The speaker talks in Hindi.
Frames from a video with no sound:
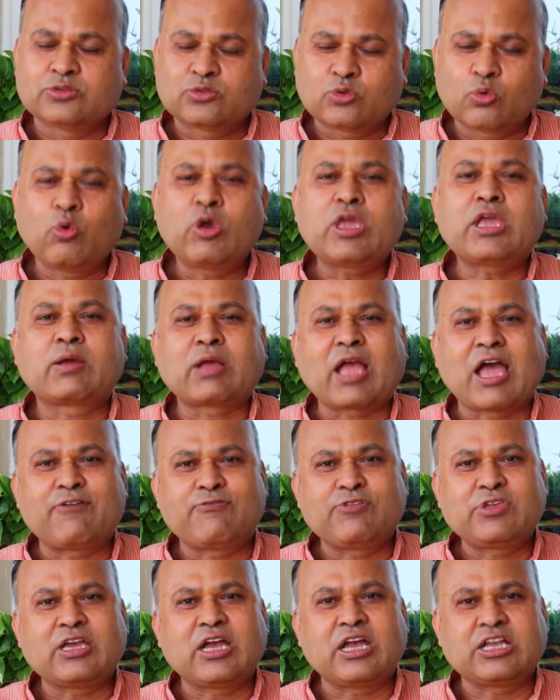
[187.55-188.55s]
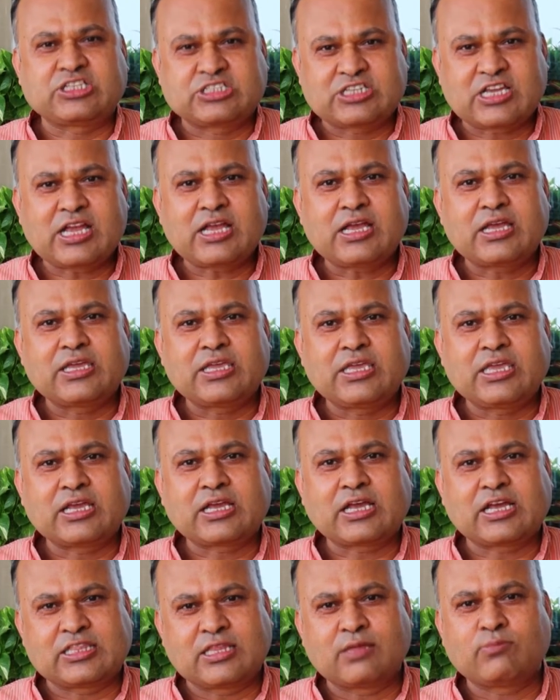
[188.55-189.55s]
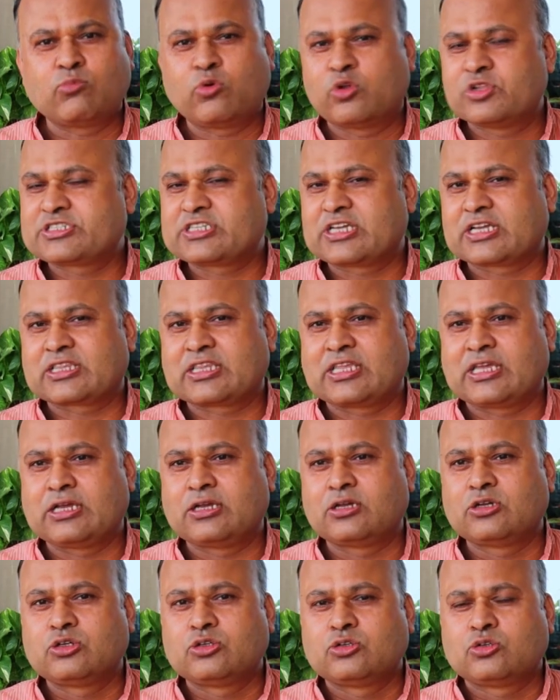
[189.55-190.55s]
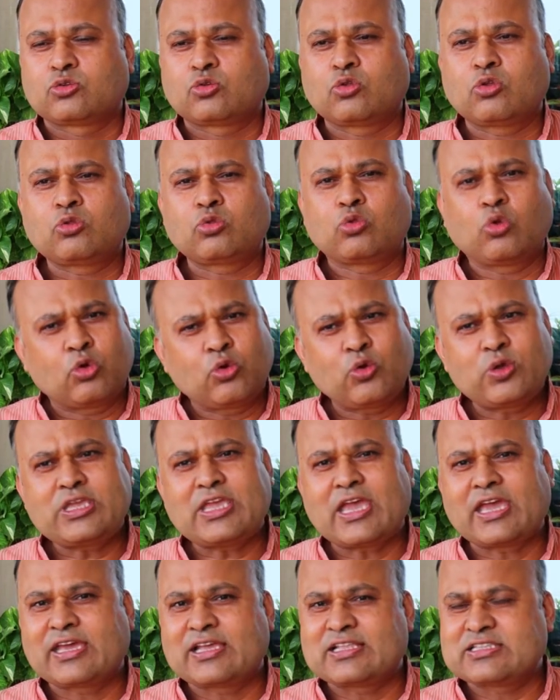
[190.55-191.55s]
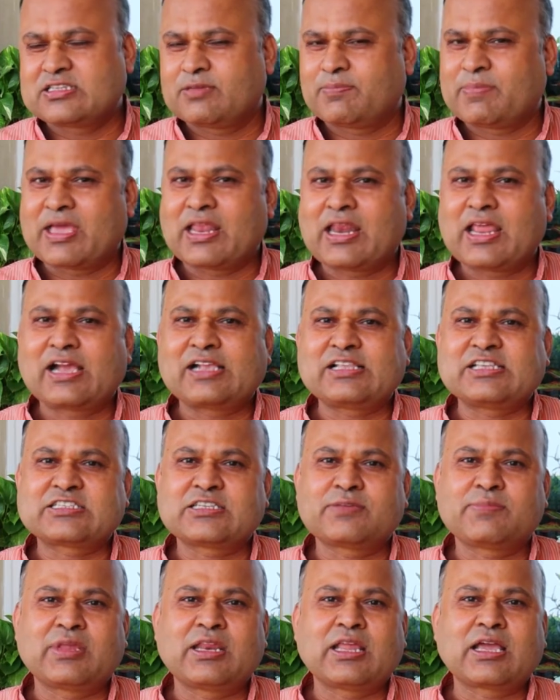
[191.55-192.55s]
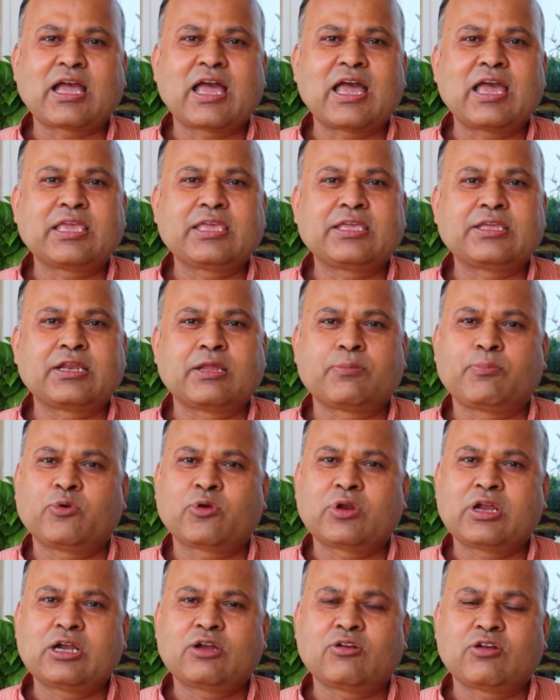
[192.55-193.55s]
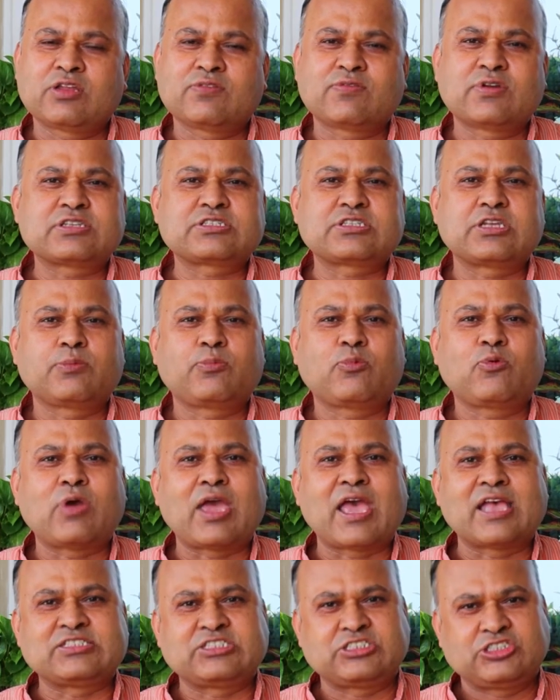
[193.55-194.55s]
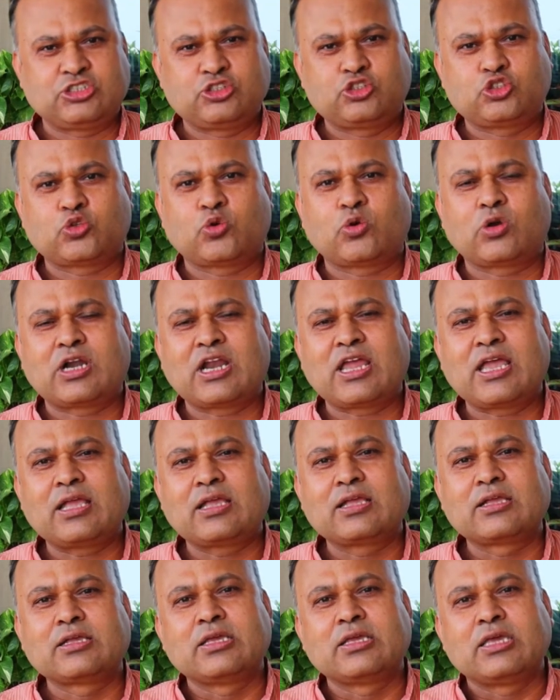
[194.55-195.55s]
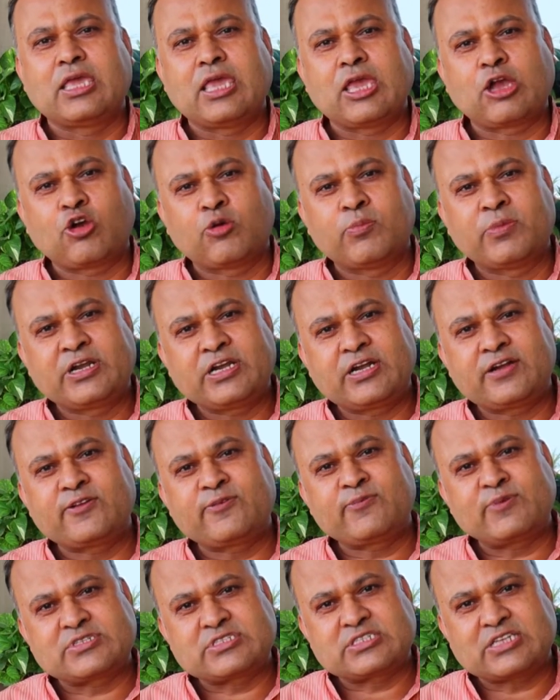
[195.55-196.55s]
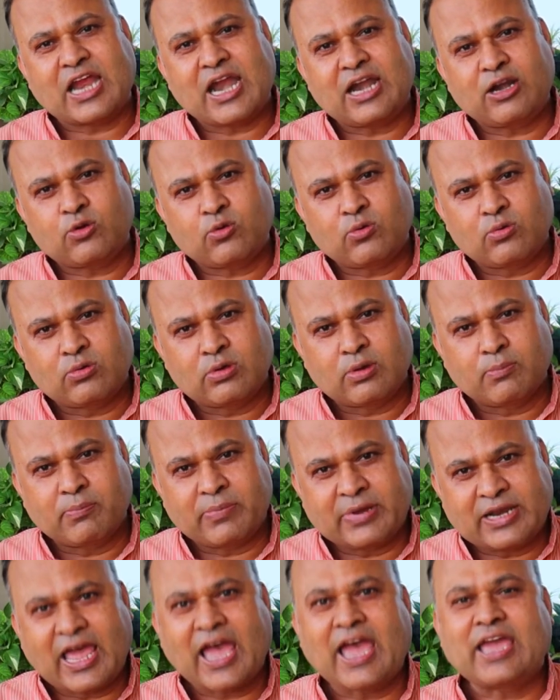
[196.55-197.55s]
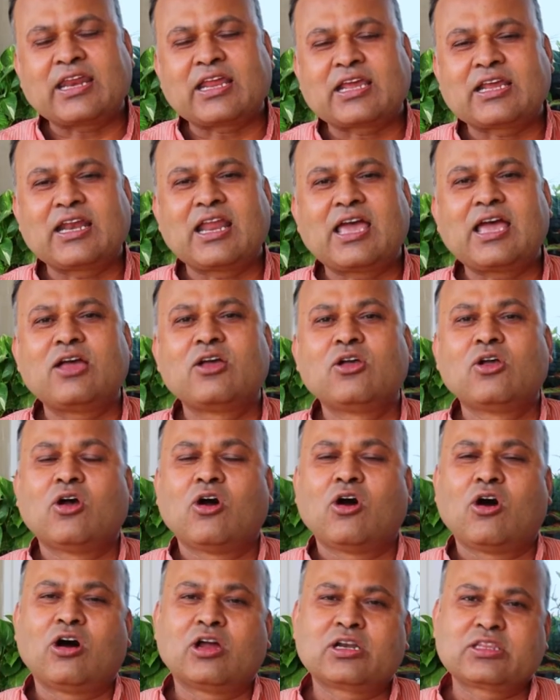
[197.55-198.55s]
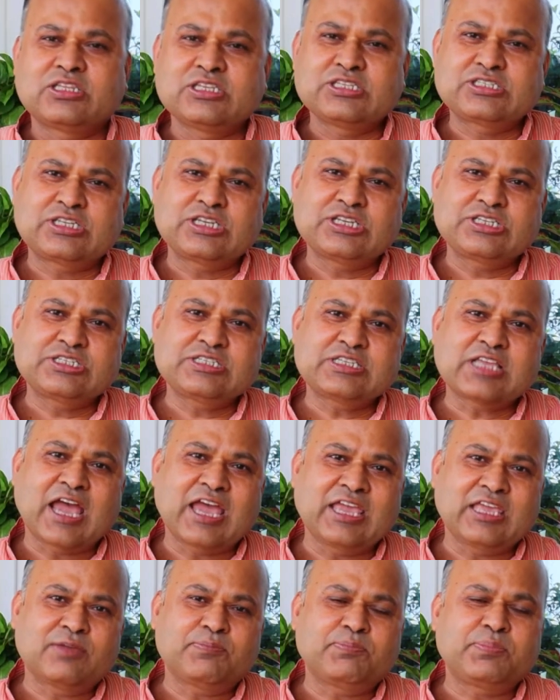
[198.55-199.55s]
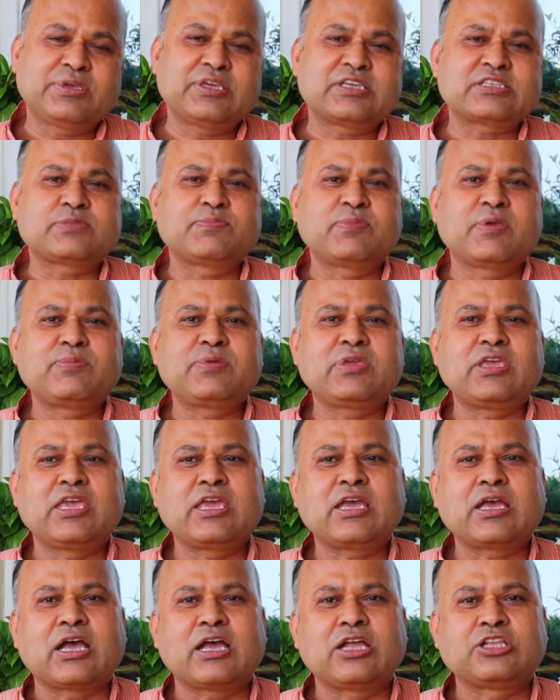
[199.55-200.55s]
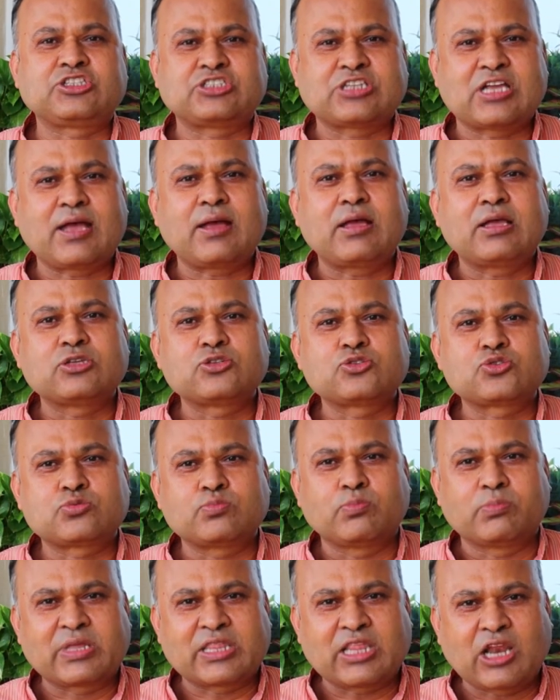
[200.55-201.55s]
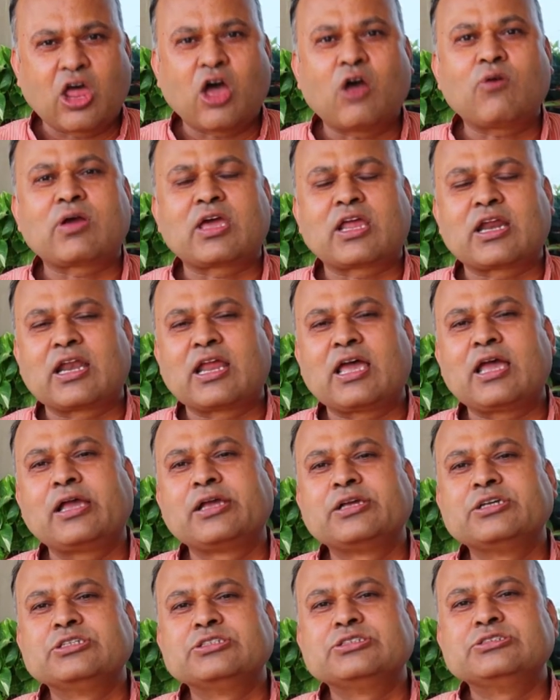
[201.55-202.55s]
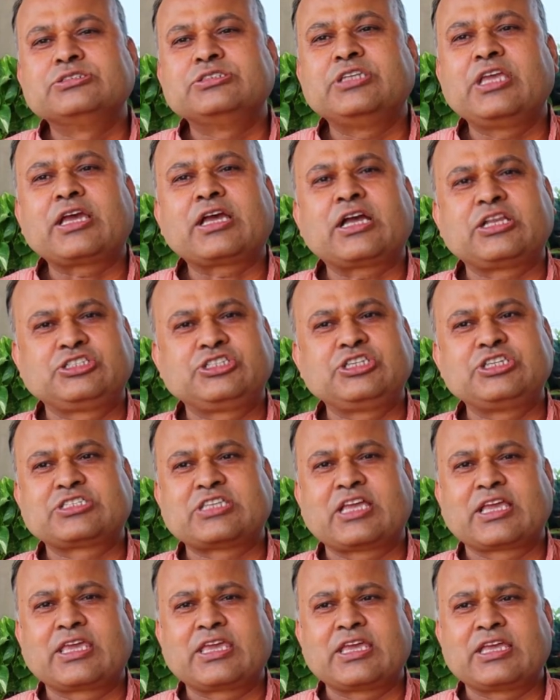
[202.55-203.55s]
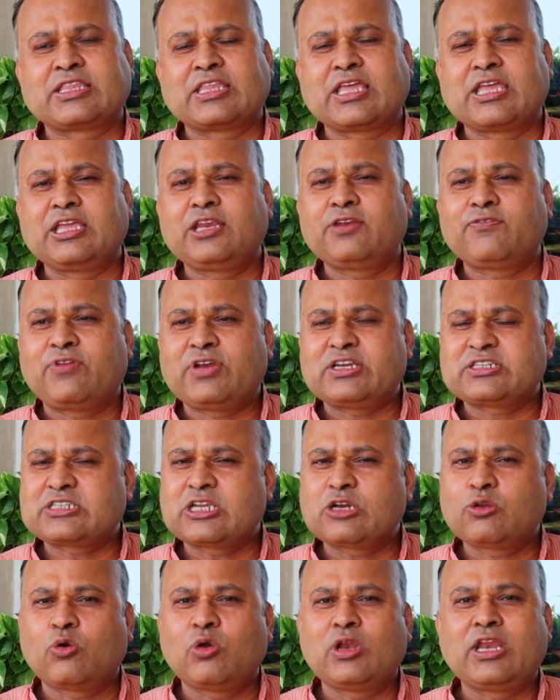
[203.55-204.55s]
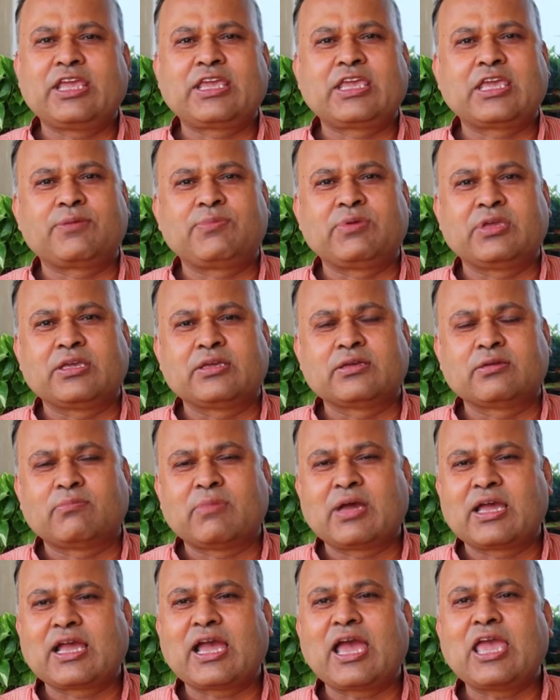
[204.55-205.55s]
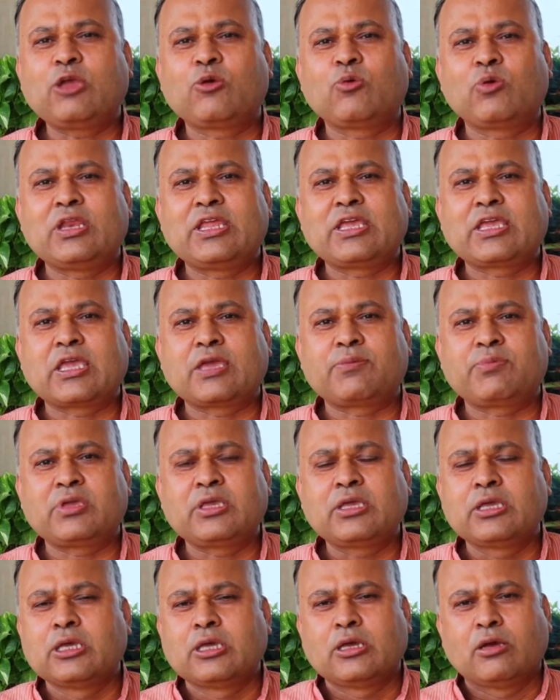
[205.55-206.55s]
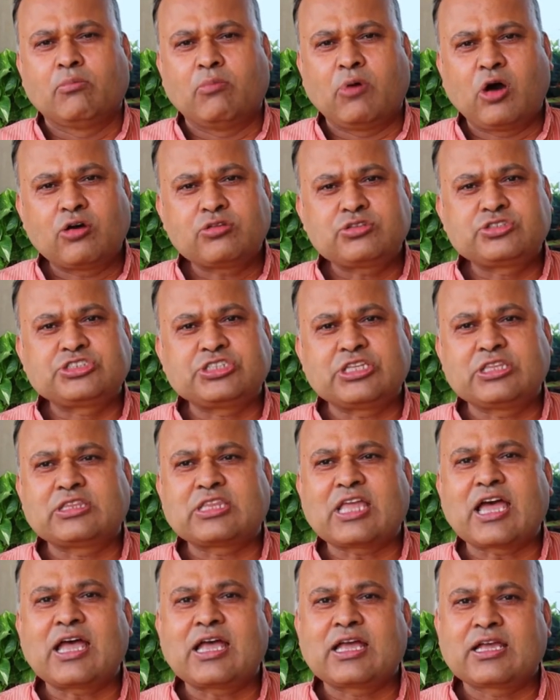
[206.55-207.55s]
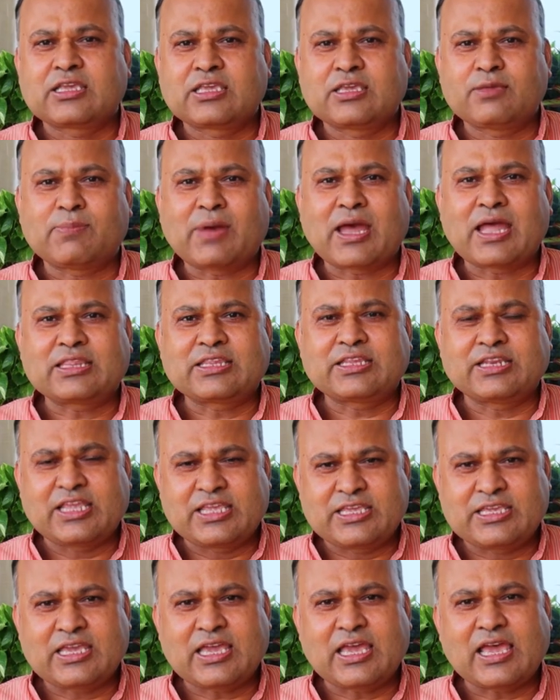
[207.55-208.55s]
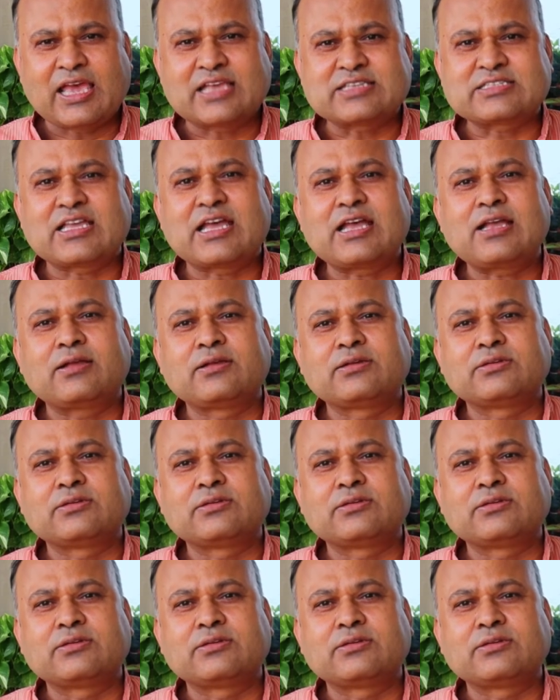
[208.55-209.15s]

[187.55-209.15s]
तो वो एक काफ़ी अच्छा एक कदम बोल सकते हैं तो दोनों ही एंगल से पहला एंगल जैसे मैंने कहा कि रेपो रेट और रिवर्स रेपो एज इट इज छोड़ना एकोमोडेटिव स्टैंड बनाए रखना और तीसरी चीज आईएमपीएस में भी एक अच्छा बदलाव करना ये एक अच्छी संकेत है इन्फ्लेशन को लेके भी महंगाई को लेके भी बहुत चिंता की बात नहीं है ऐसा